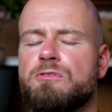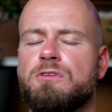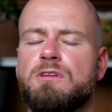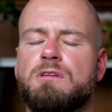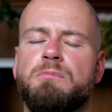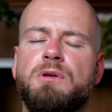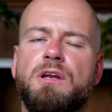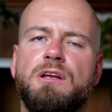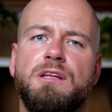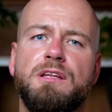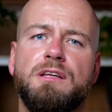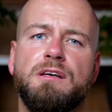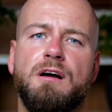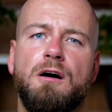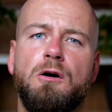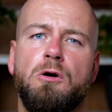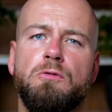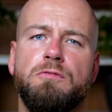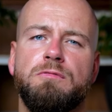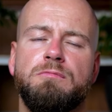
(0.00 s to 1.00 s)
soll ich mir den nicht
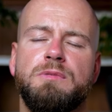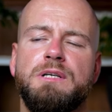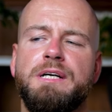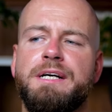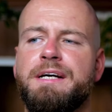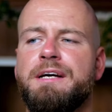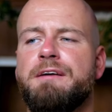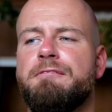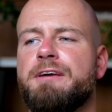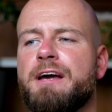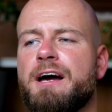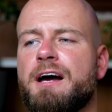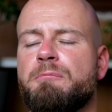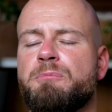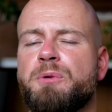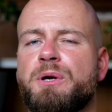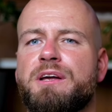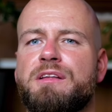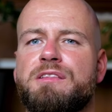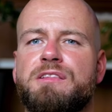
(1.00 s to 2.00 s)
kaufen? Wir
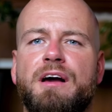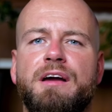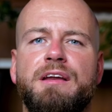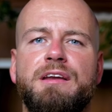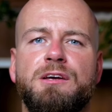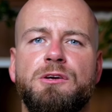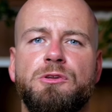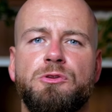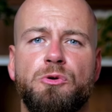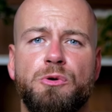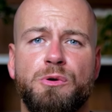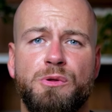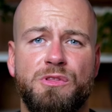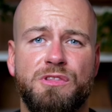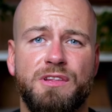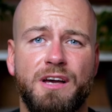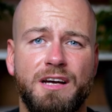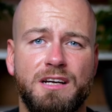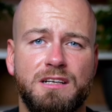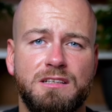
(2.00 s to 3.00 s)
haben ja jetzt einige neue
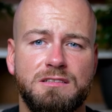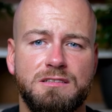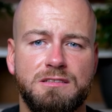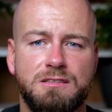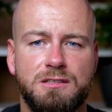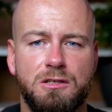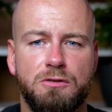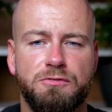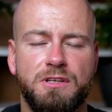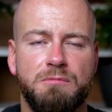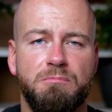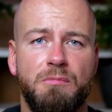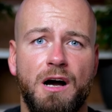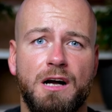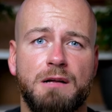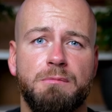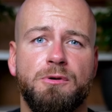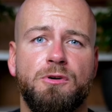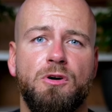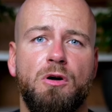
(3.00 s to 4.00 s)
Sachen auf dem
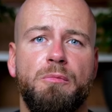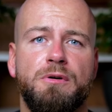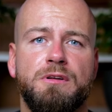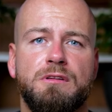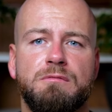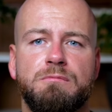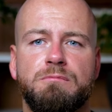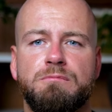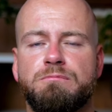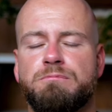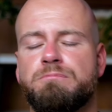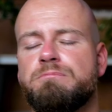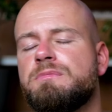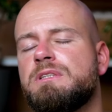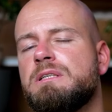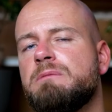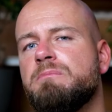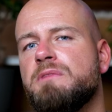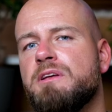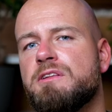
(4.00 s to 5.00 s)
Markt bekommen
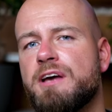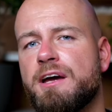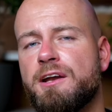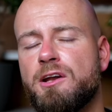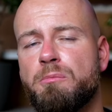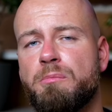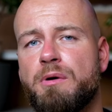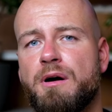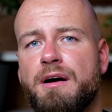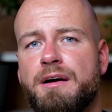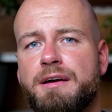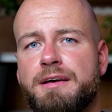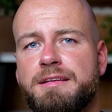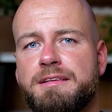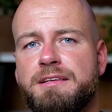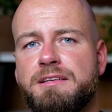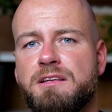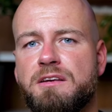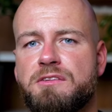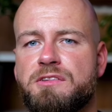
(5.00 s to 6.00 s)
im Designerbereich,
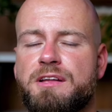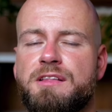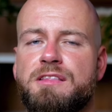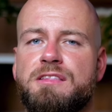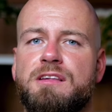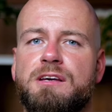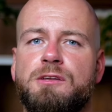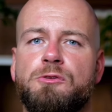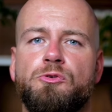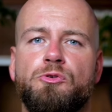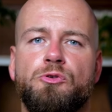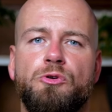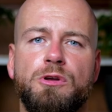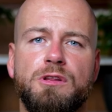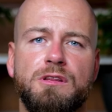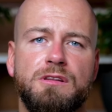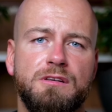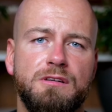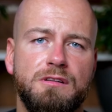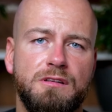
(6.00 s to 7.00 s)
die interessant sein
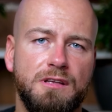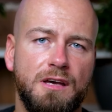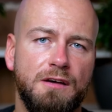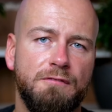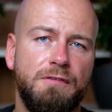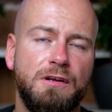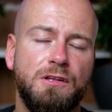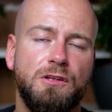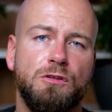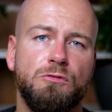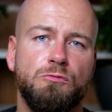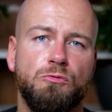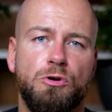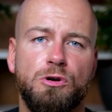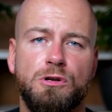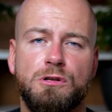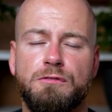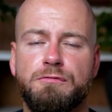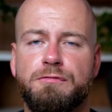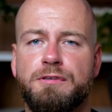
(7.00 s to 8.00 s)
könnten. Ja, Victor
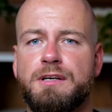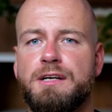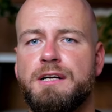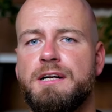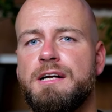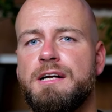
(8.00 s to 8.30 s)
Rolf.